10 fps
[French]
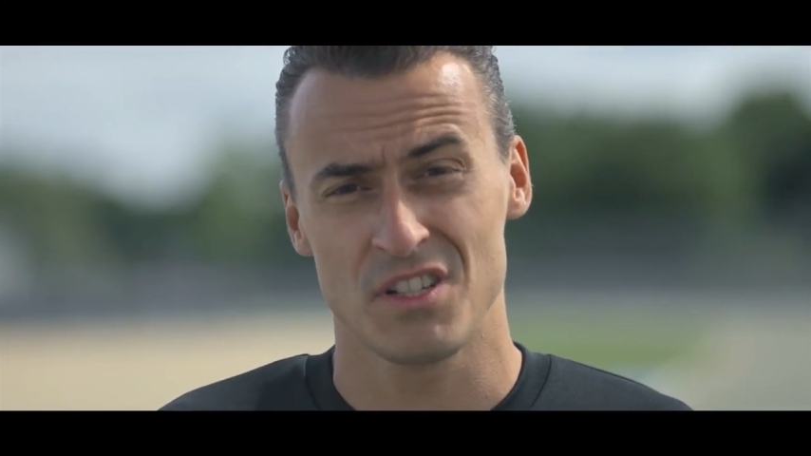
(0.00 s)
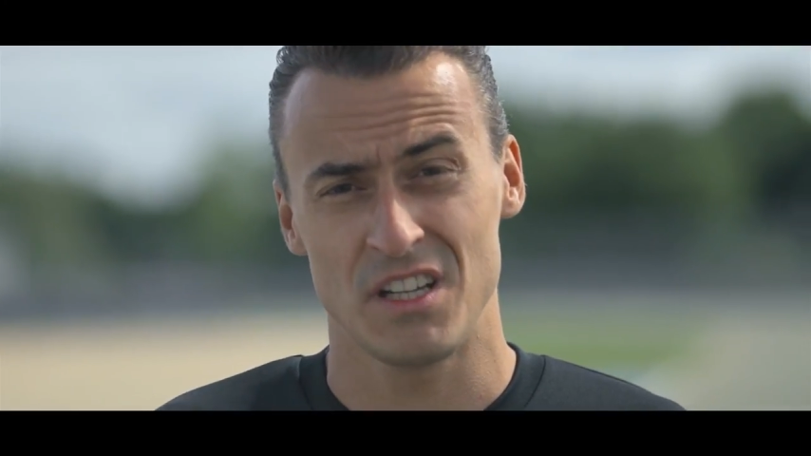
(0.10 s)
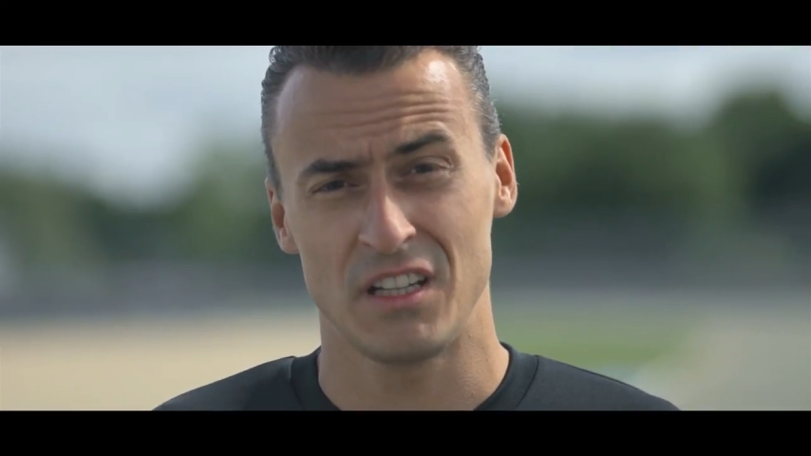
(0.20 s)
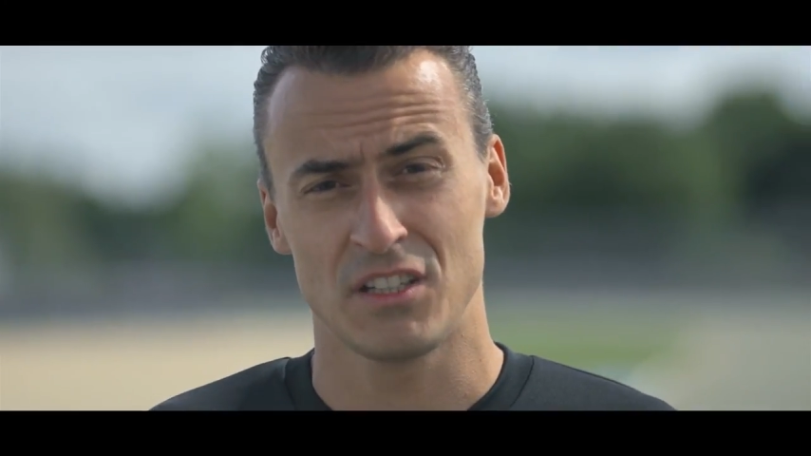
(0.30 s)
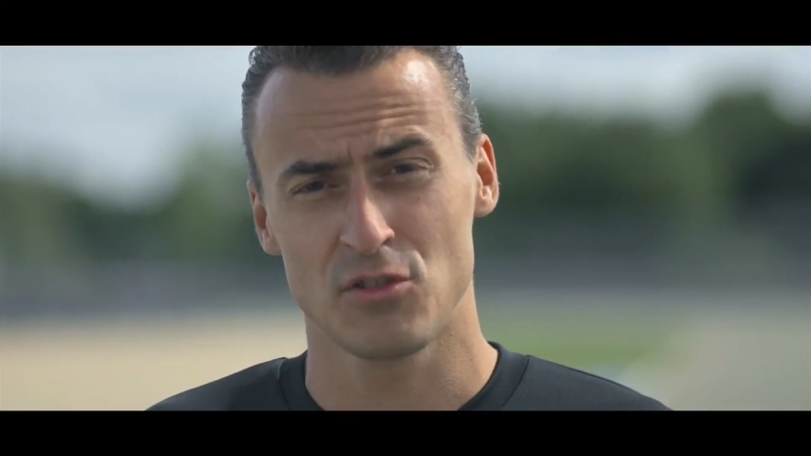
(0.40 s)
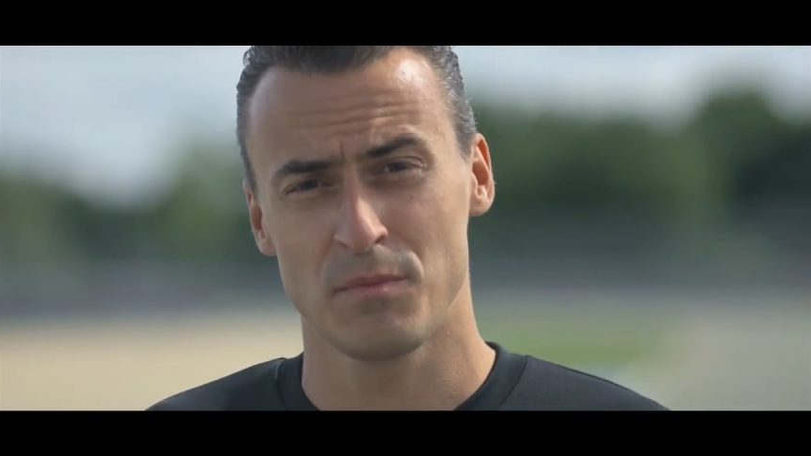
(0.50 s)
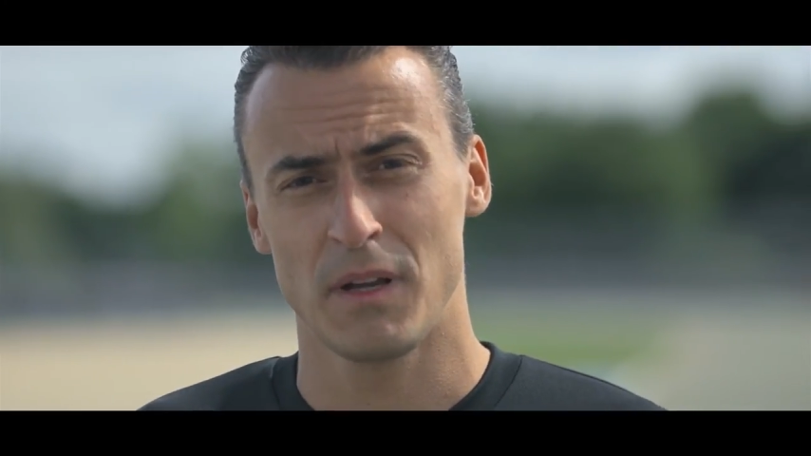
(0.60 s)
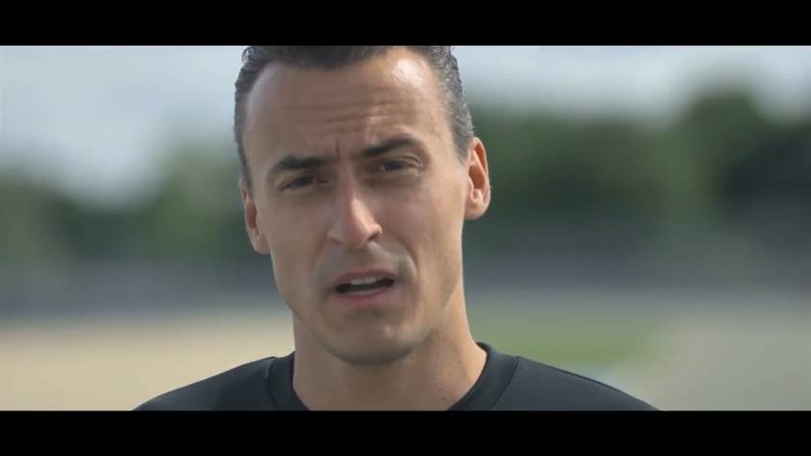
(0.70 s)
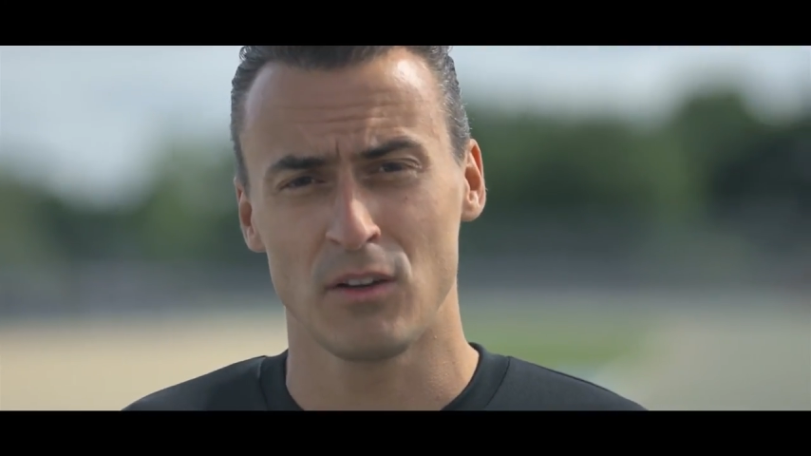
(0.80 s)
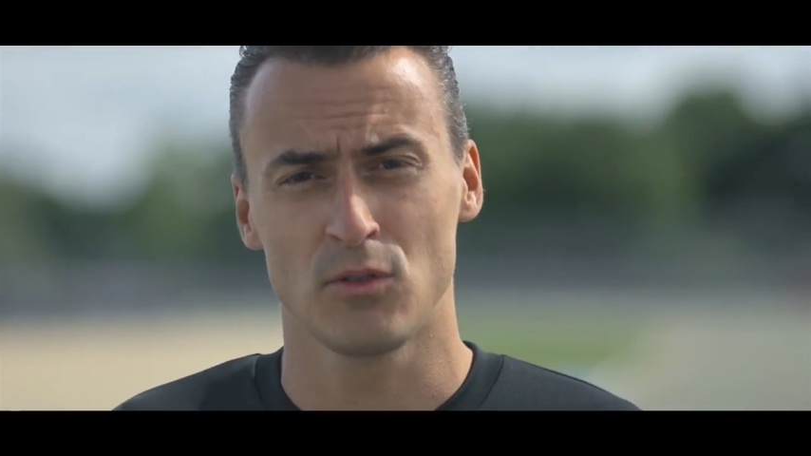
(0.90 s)
j'ai chopé
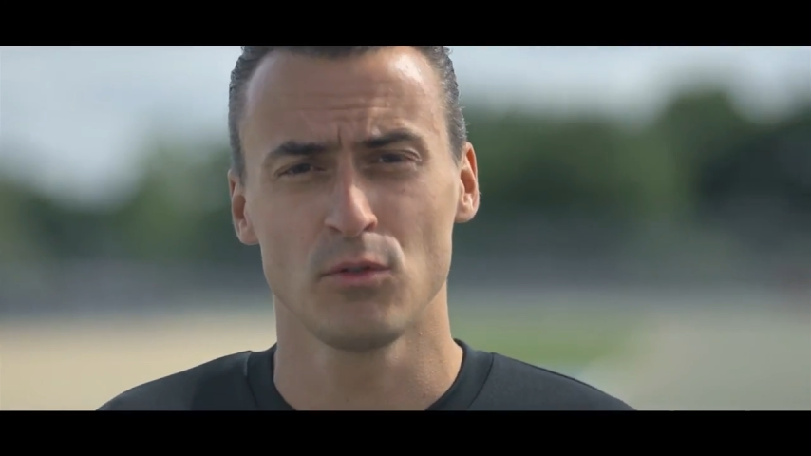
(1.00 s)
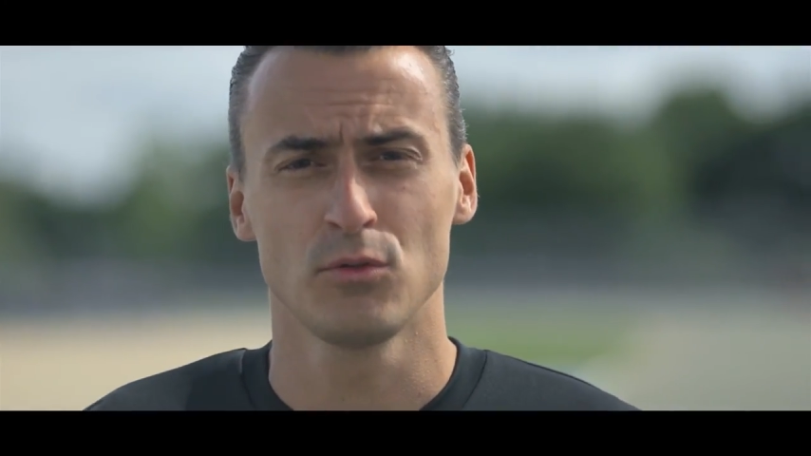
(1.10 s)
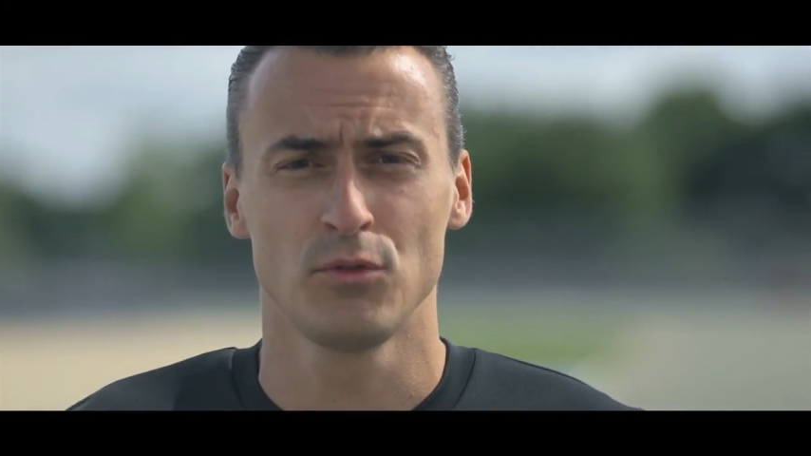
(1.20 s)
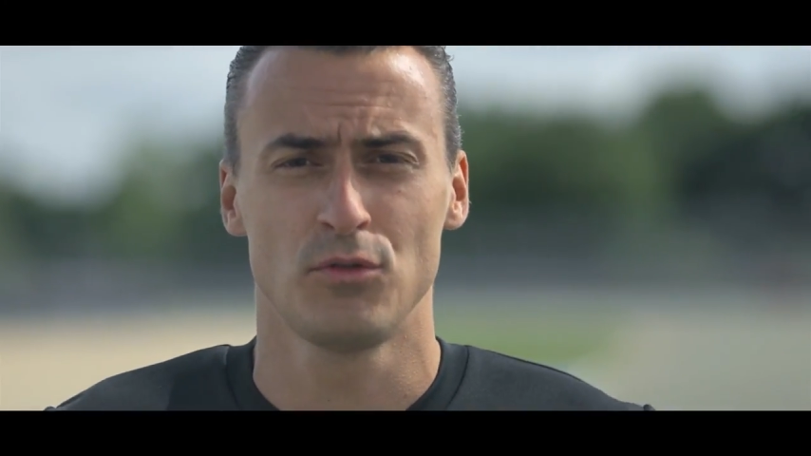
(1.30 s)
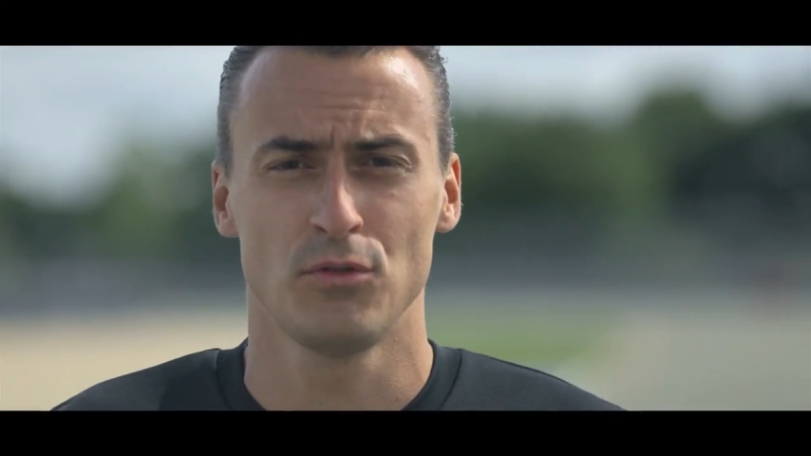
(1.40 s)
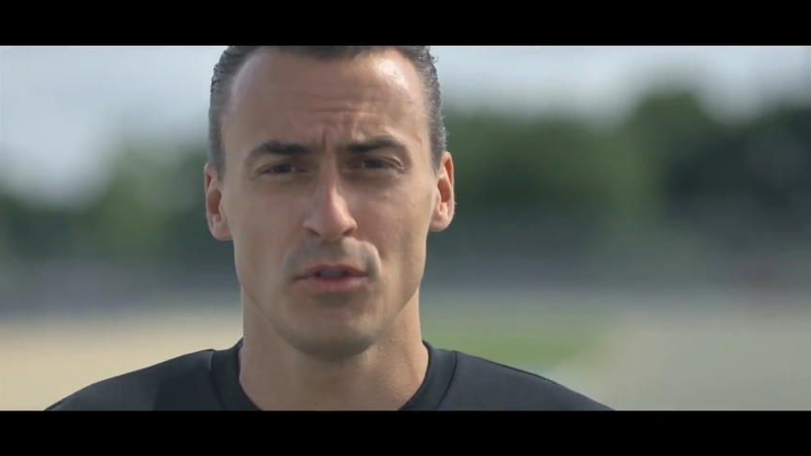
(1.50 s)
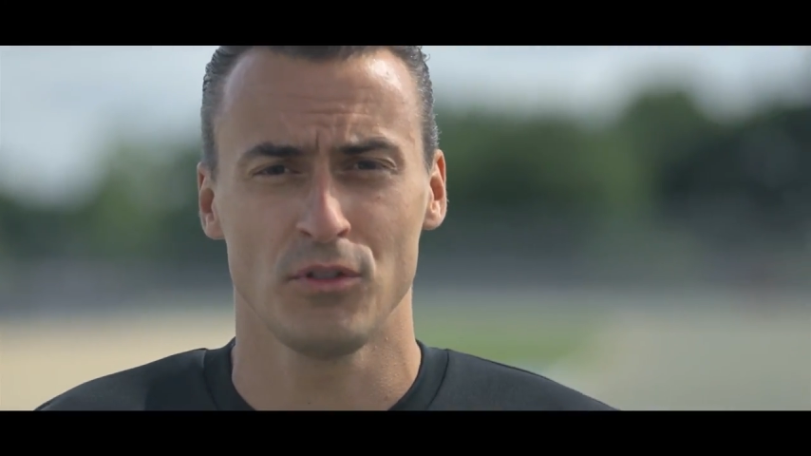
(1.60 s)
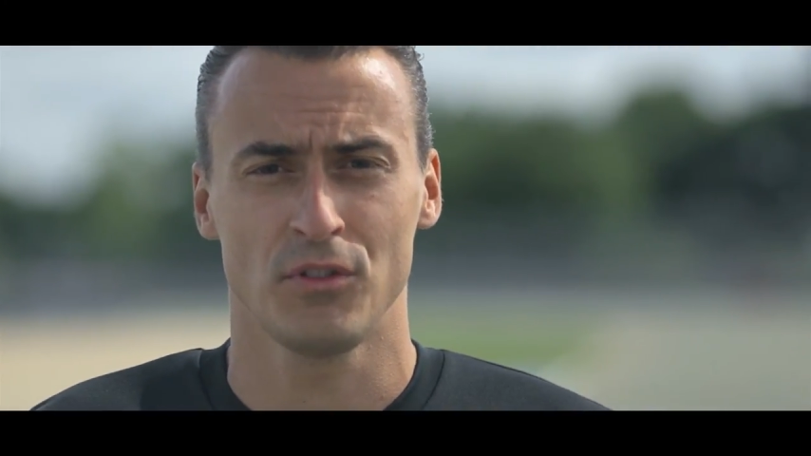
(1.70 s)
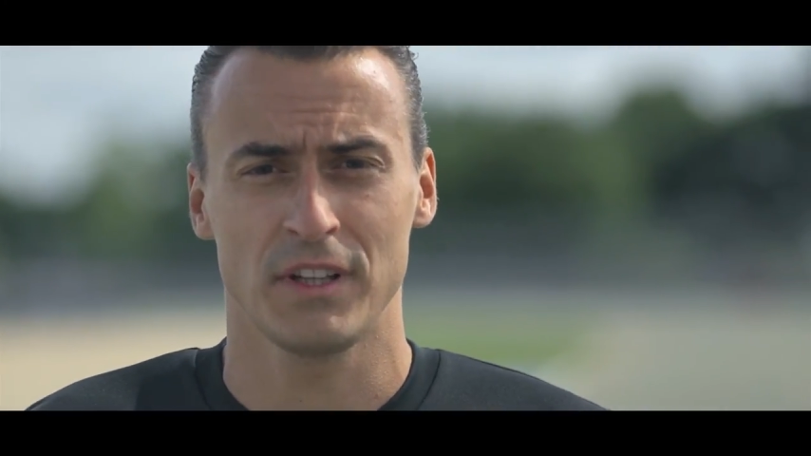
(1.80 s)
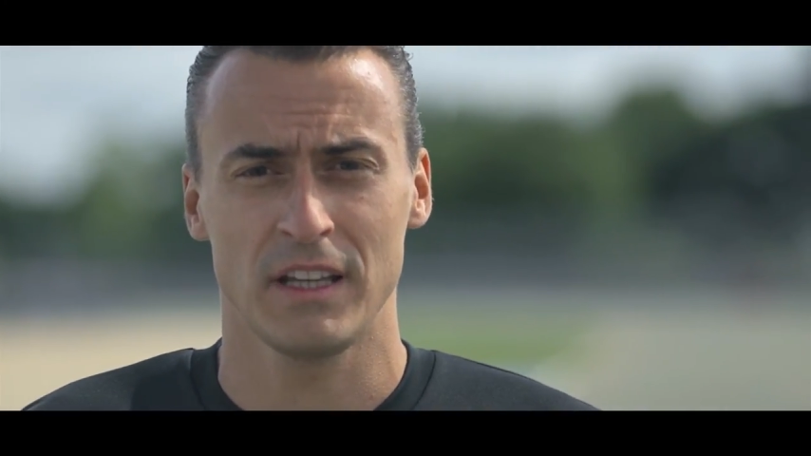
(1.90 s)
un gros coup de fur
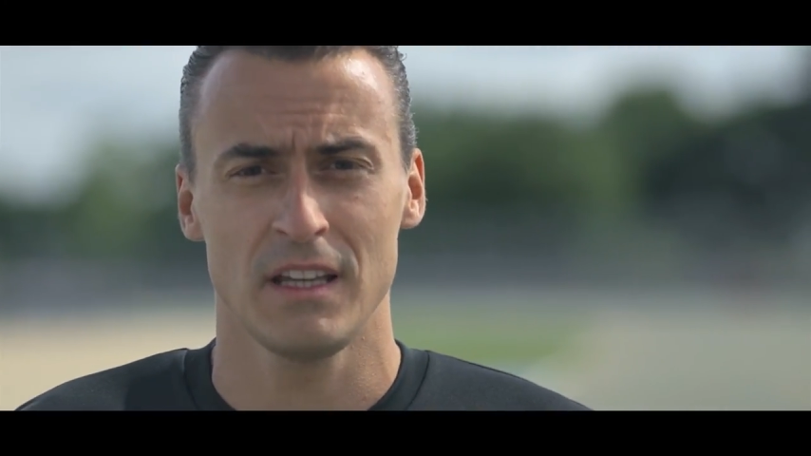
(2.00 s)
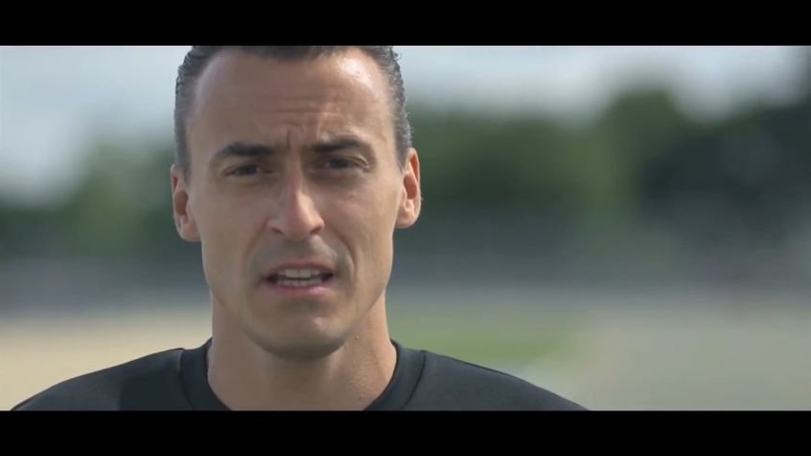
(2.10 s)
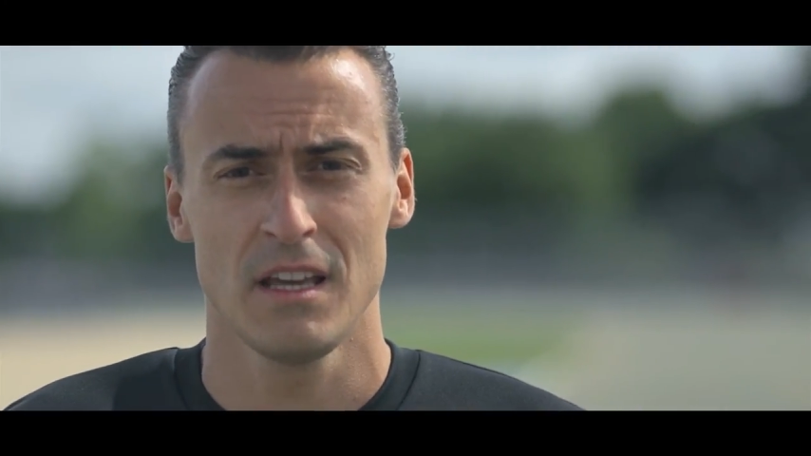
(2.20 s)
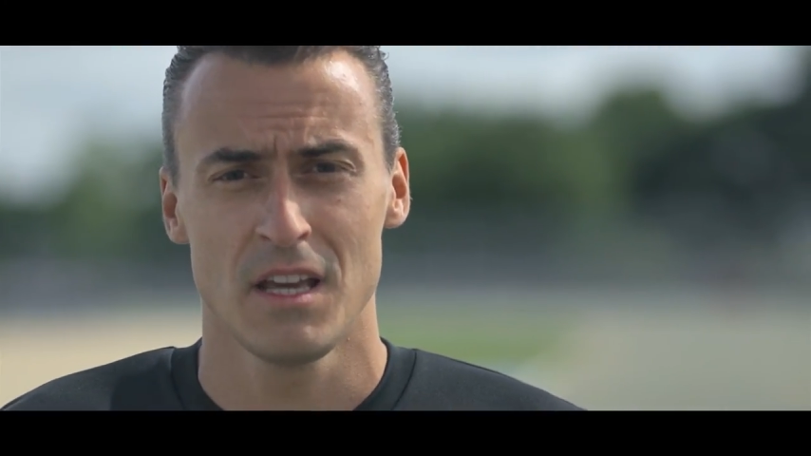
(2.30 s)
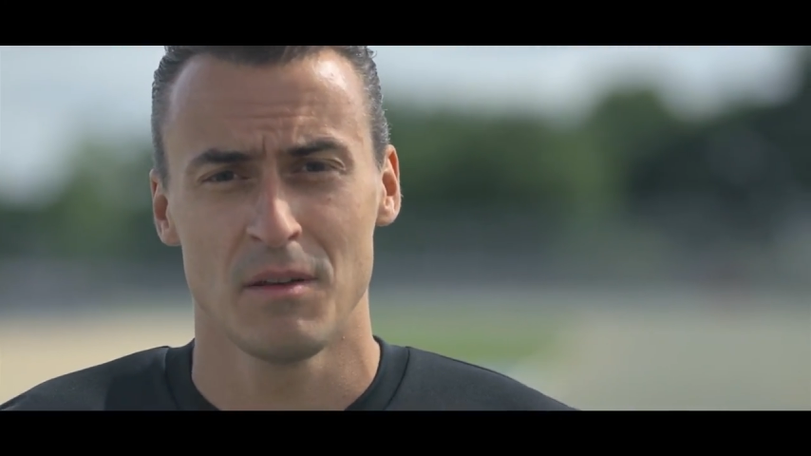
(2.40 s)
en entrée,